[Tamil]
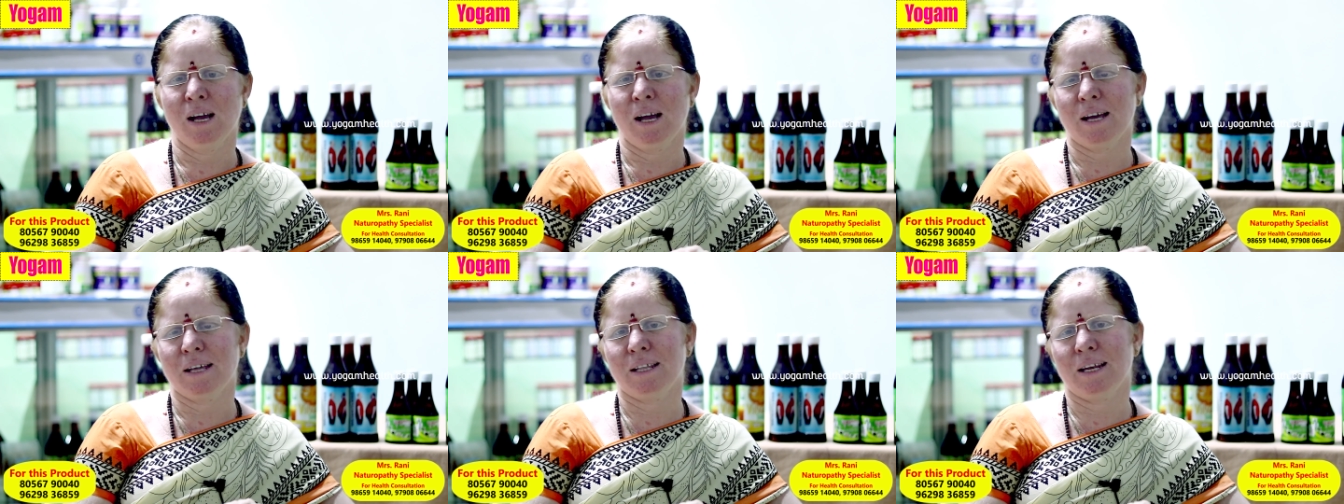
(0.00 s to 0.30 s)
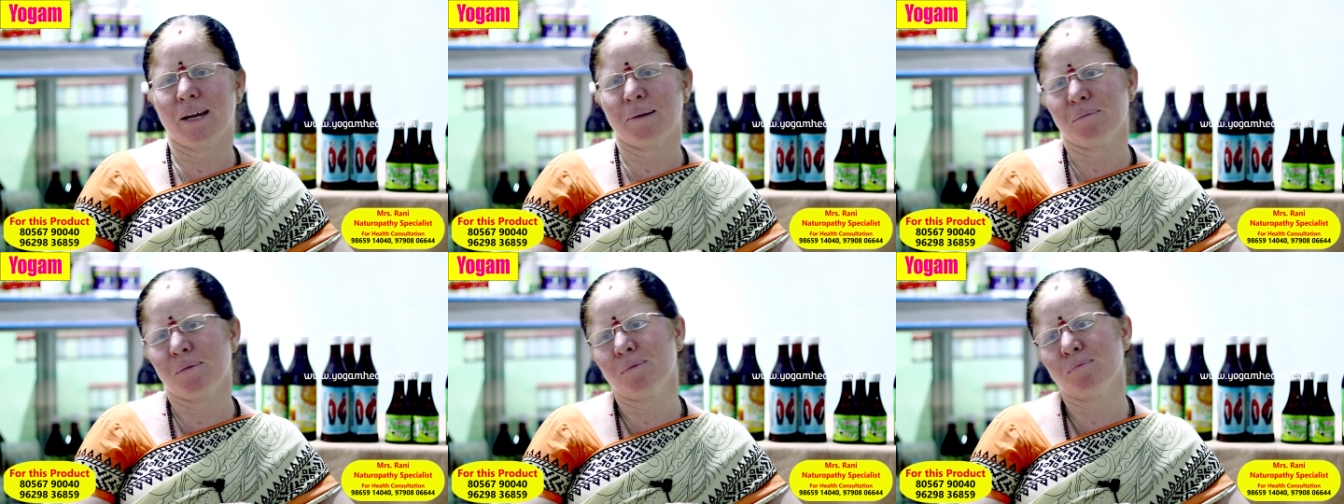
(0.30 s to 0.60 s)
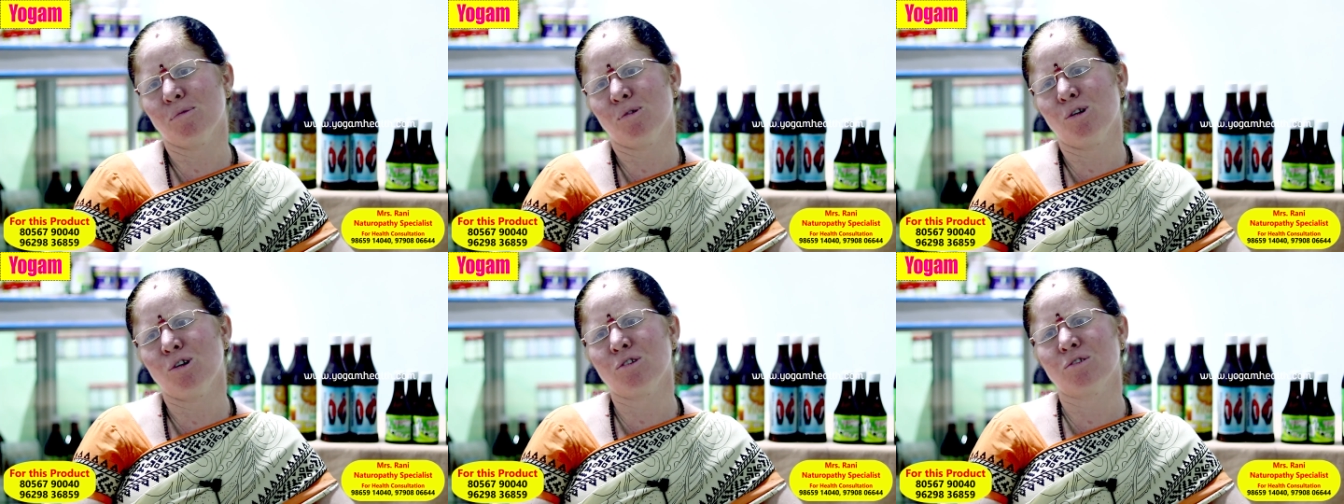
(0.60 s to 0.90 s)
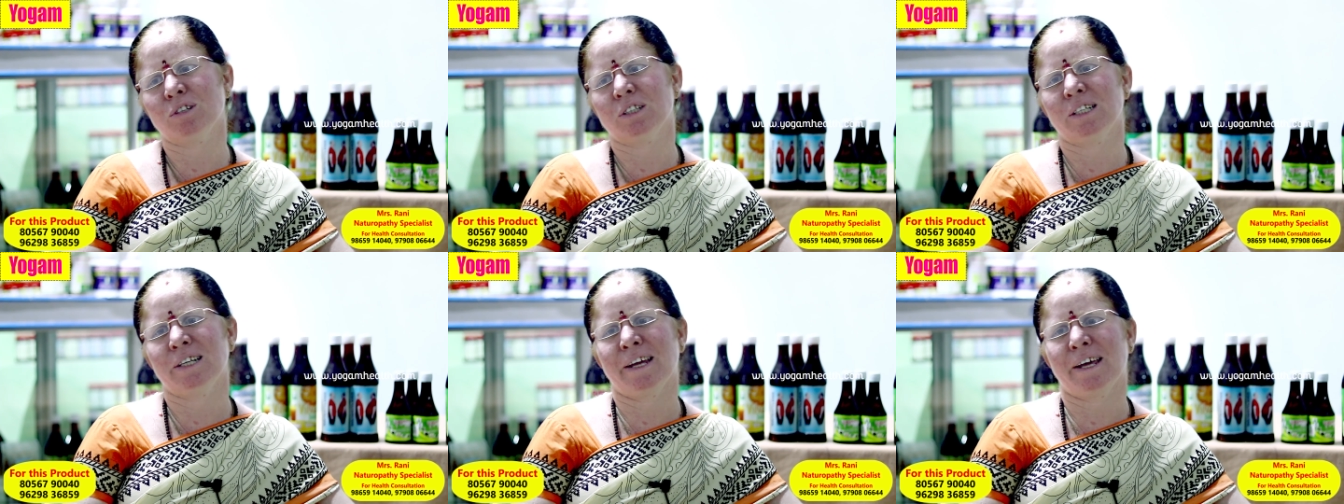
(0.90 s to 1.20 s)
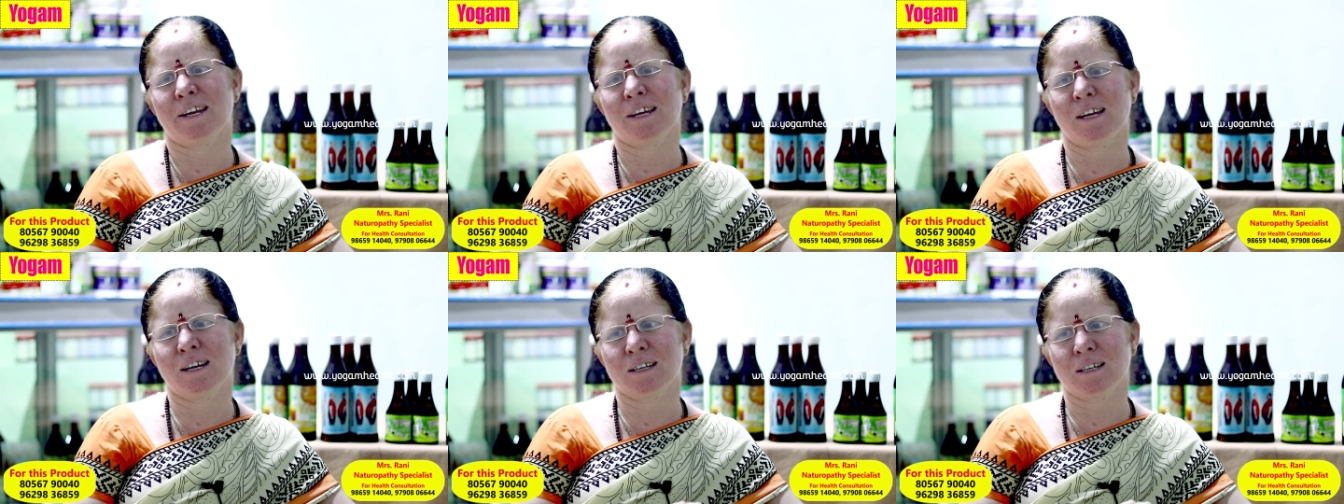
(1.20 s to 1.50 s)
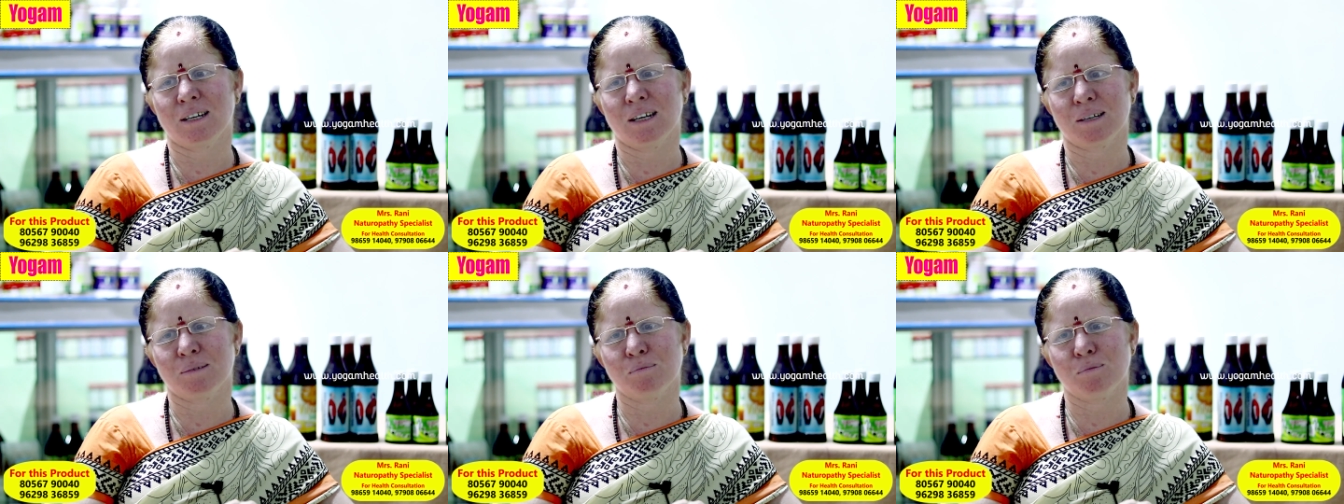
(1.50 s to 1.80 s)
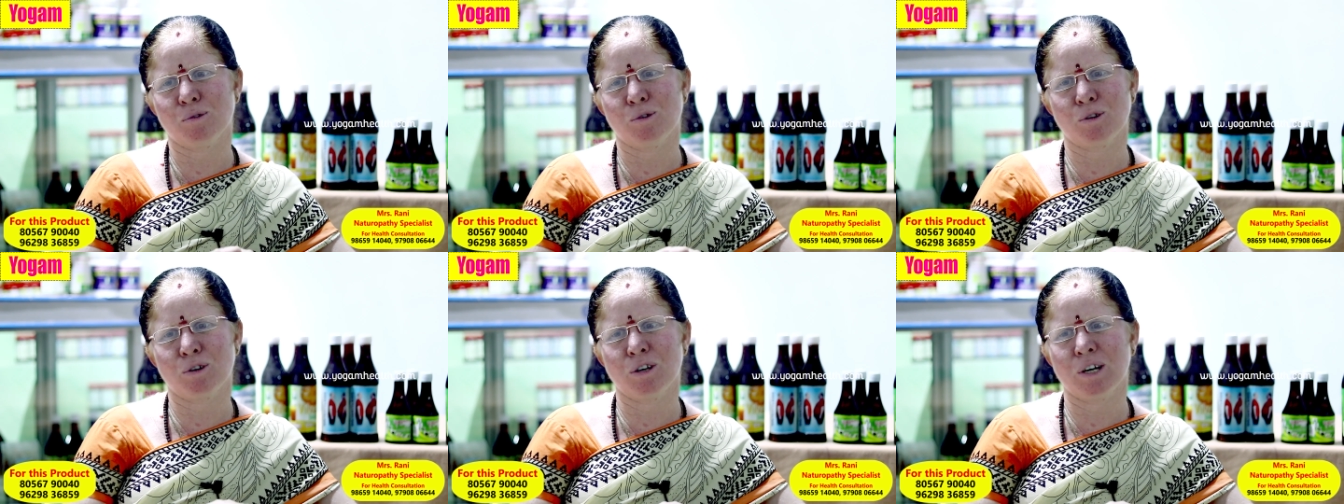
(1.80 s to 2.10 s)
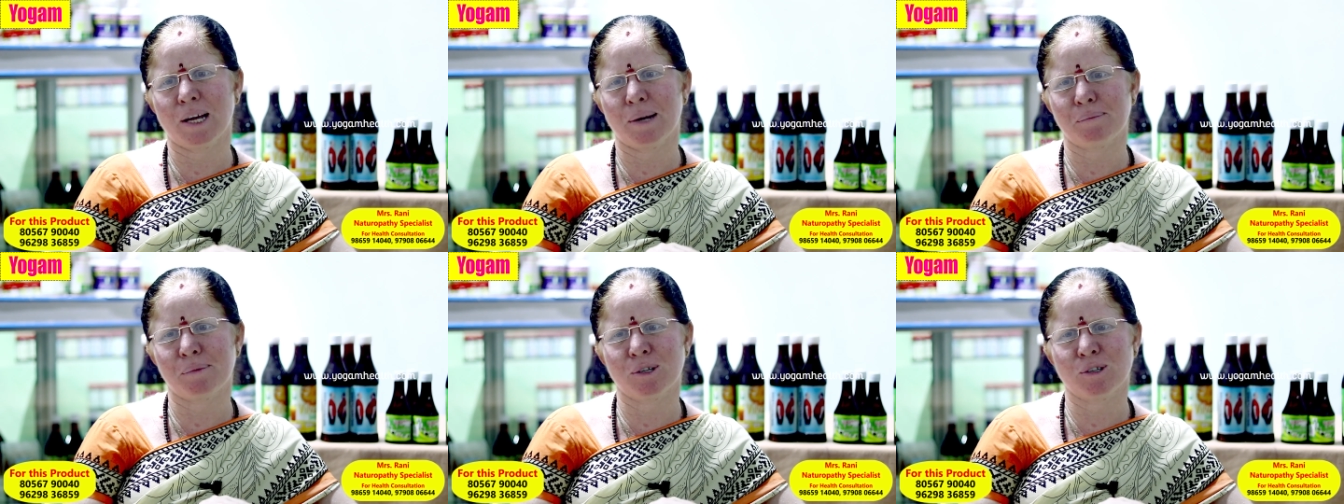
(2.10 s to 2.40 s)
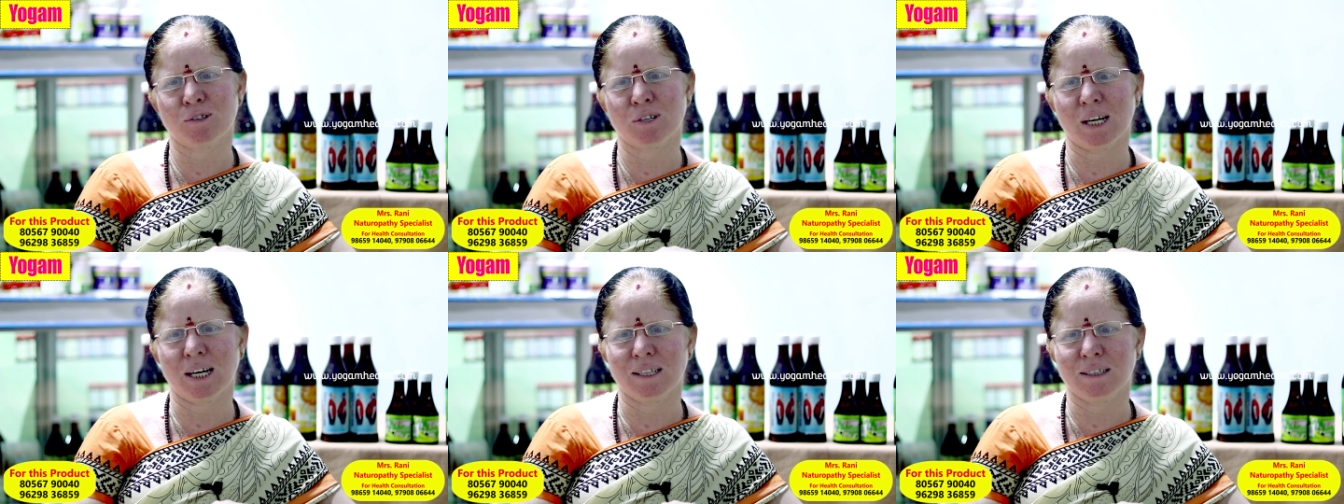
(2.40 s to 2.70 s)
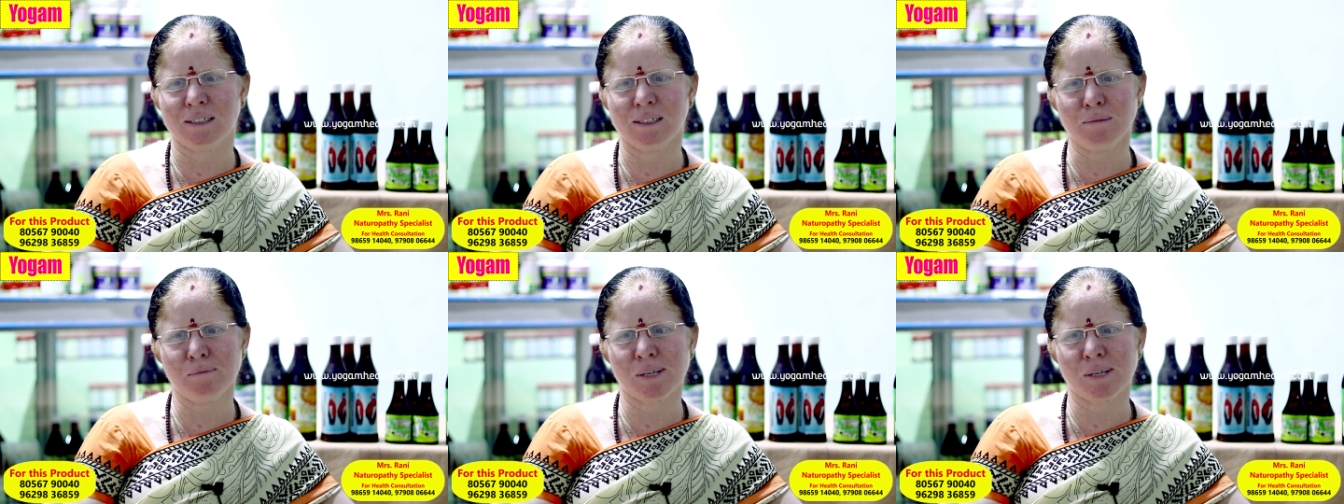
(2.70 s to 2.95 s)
இது இல்லாமல் மோர் வந்து நிறைய எடுக்கலாம் மோரும் லெமனும் கலந்து